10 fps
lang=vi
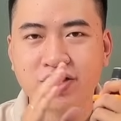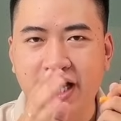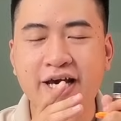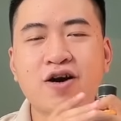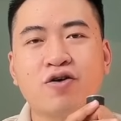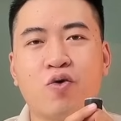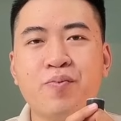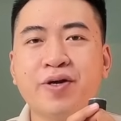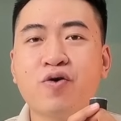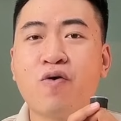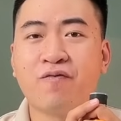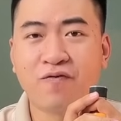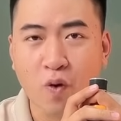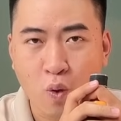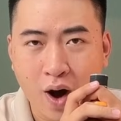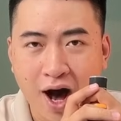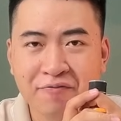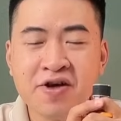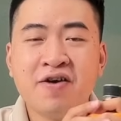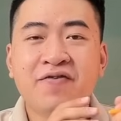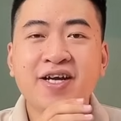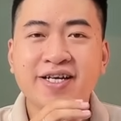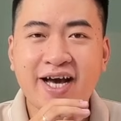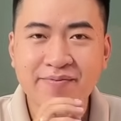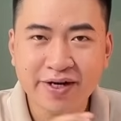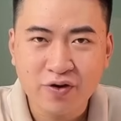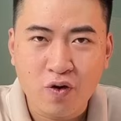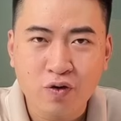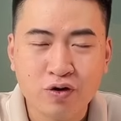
chỉ có củ micro phù hợp với cây micro